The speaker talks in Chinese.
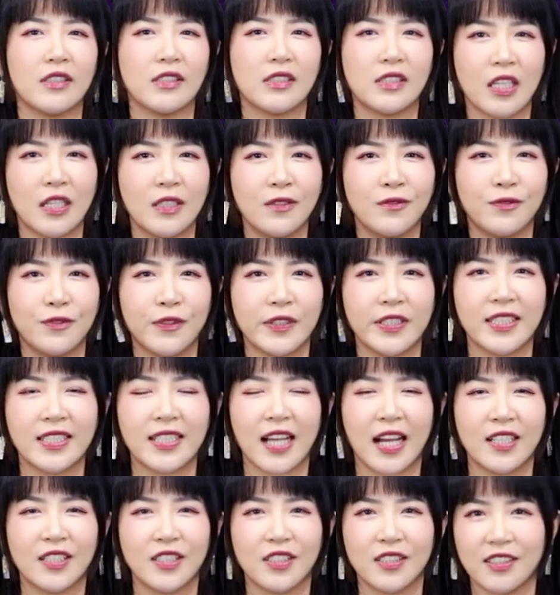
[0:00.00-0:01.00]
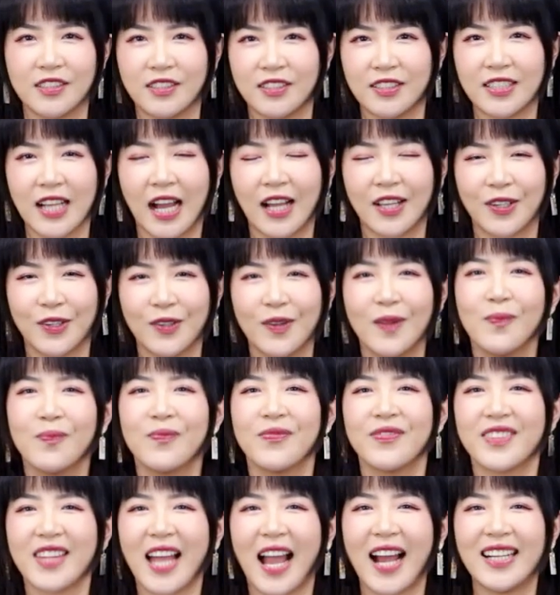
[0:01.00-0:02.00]
的 ten free 材质的指甲油，
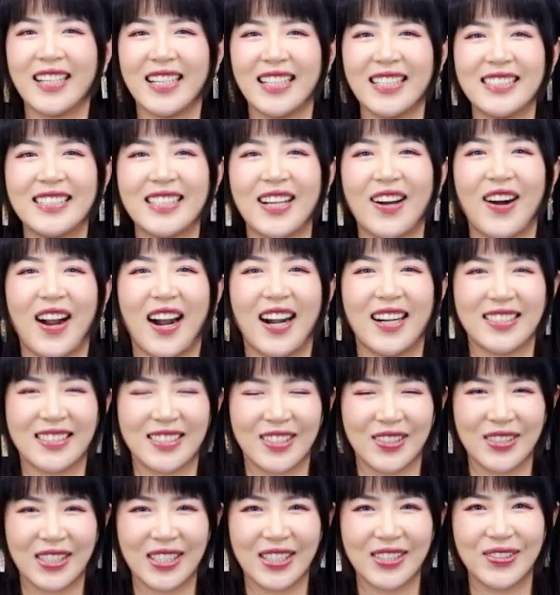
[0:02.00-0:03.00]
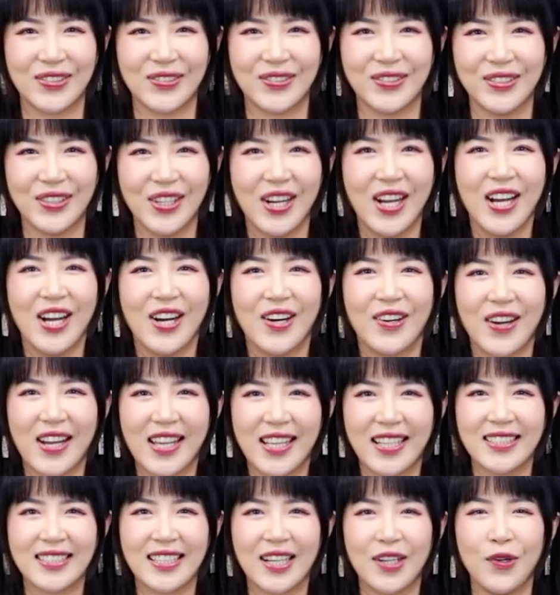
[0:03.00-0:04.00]
大人小孩都能涂。
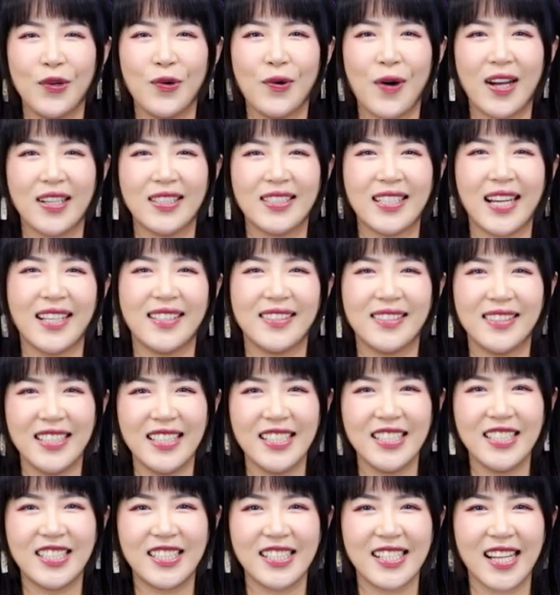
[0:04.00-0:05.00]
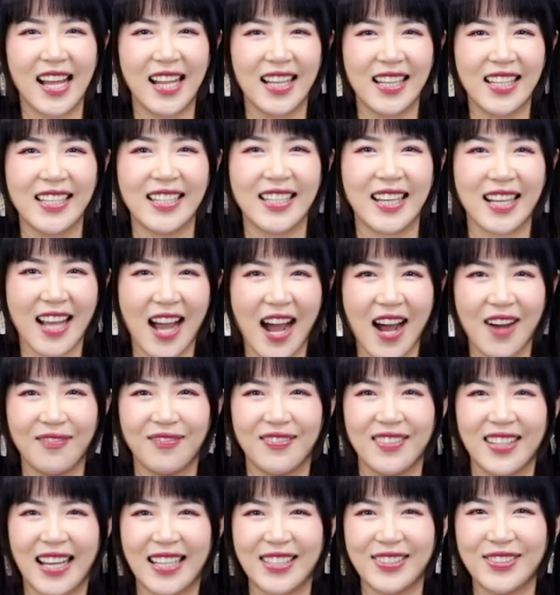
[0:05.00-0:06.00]
欢迎登录网站 nijinels.com
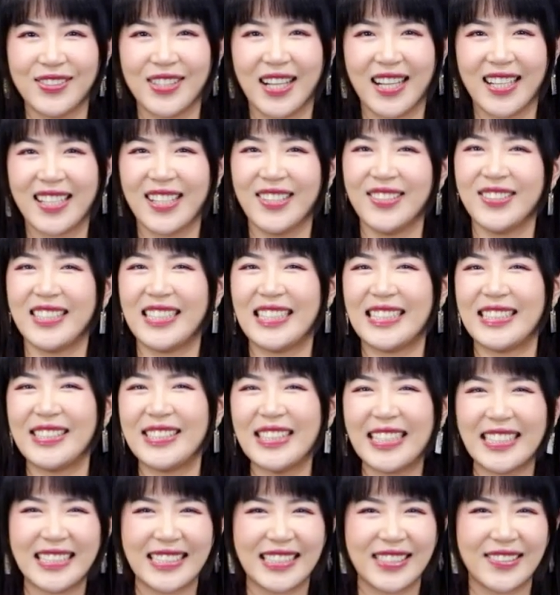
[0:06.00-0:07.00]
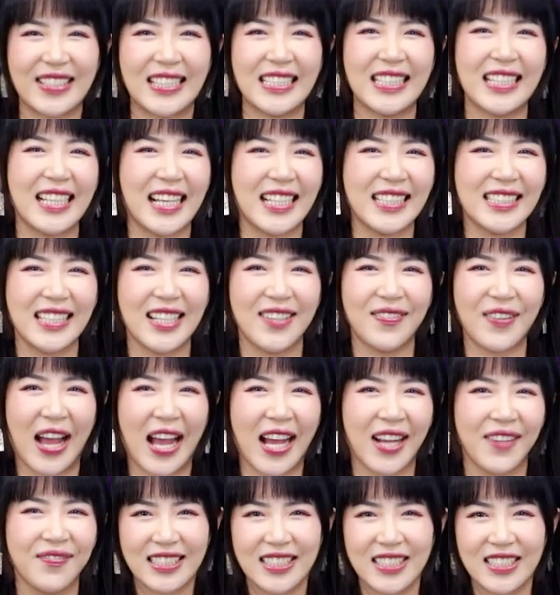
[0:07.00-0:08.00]
来选购你最喜欢的颜色
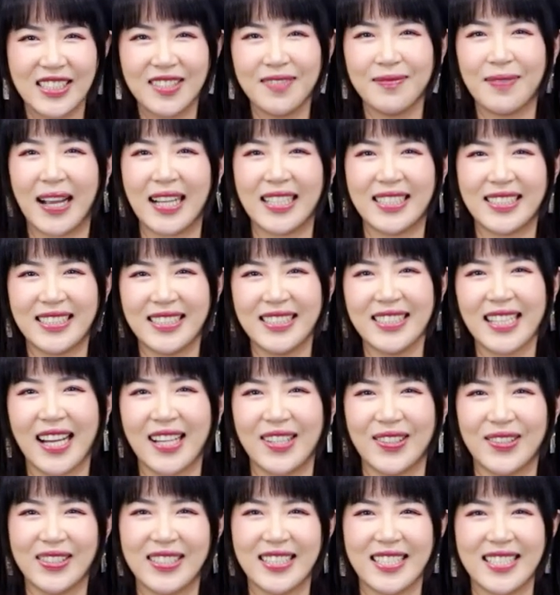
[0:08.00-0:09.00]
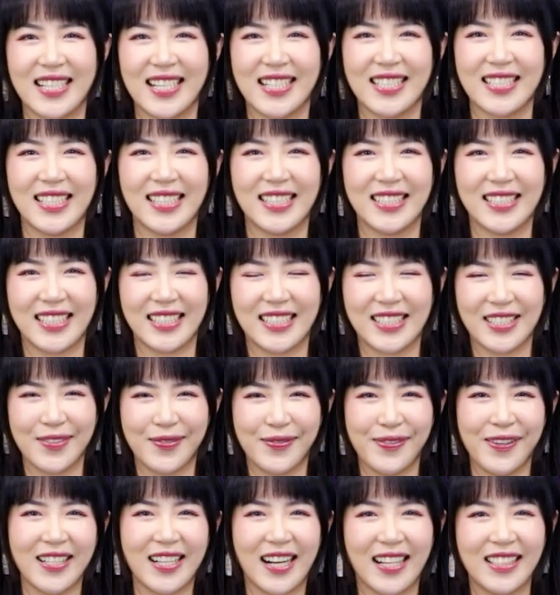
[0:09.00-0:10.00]
吧。其实买指甲油这件事儿也是
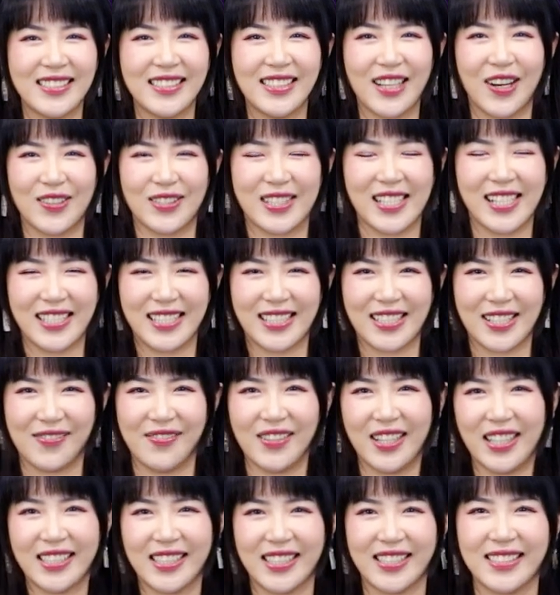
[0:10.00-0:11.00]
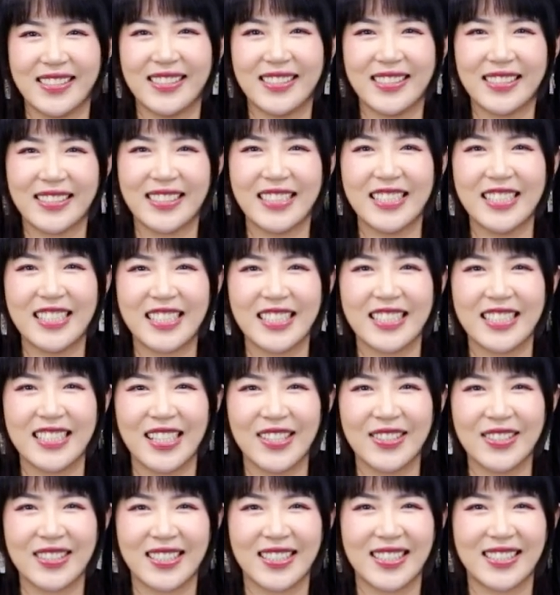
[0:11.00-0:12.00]
非常挑战审美的。
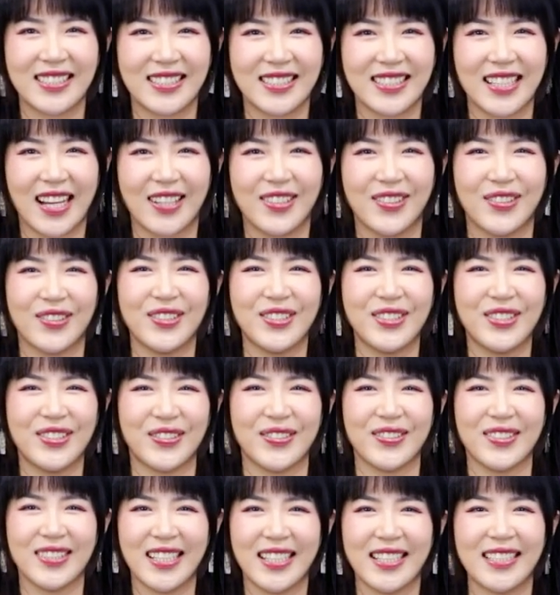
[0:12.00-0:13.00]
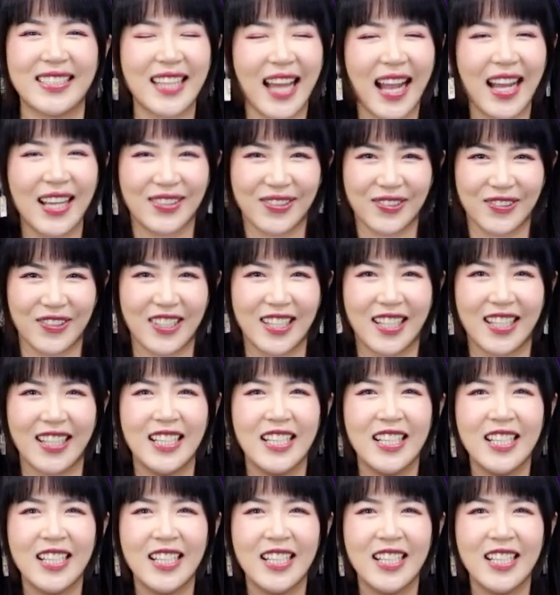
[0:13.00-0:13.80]
Nijinels 的指甲油种类太多了，